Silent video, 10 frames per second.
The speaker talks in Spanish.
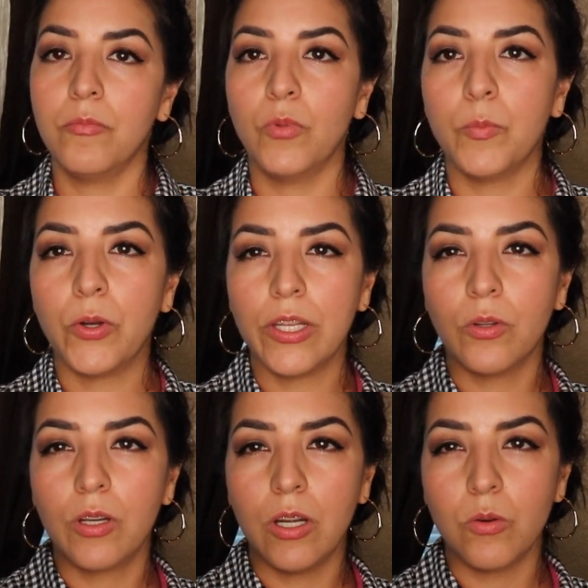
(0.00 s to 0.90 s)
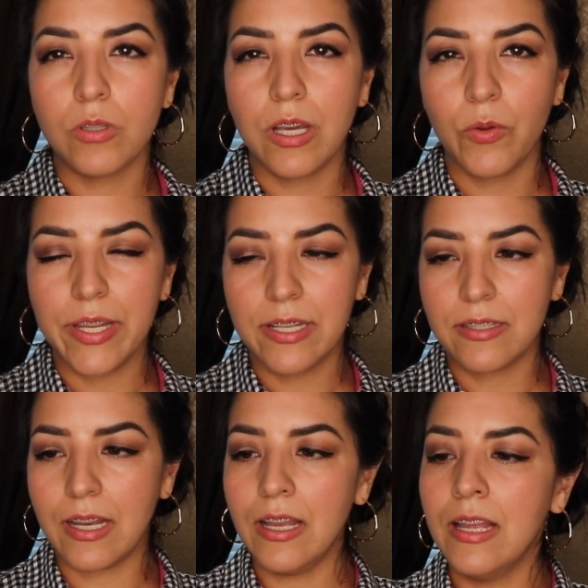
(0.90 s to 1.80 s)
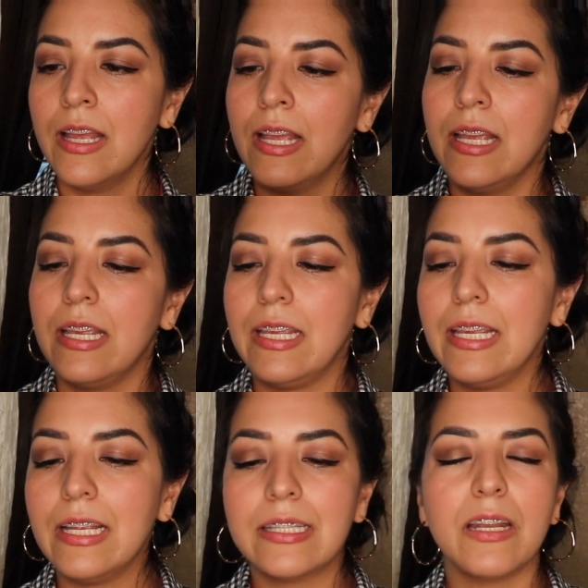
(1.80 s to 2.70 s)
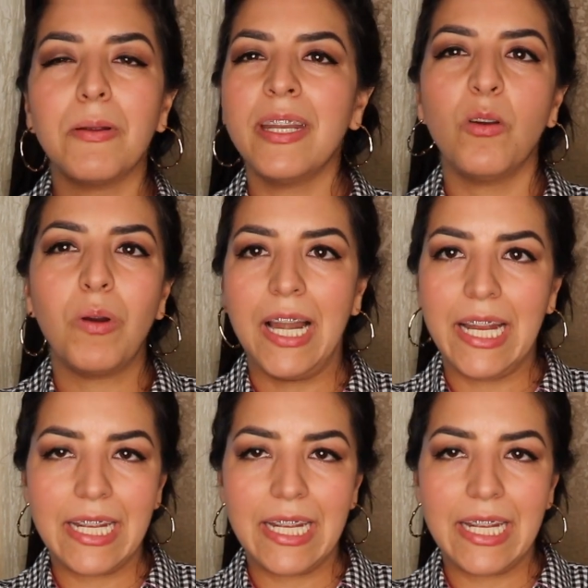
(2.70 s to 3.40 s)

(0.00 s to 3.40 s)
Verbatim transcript: Muy poquito que lo he usado, ahí está y sirven igual.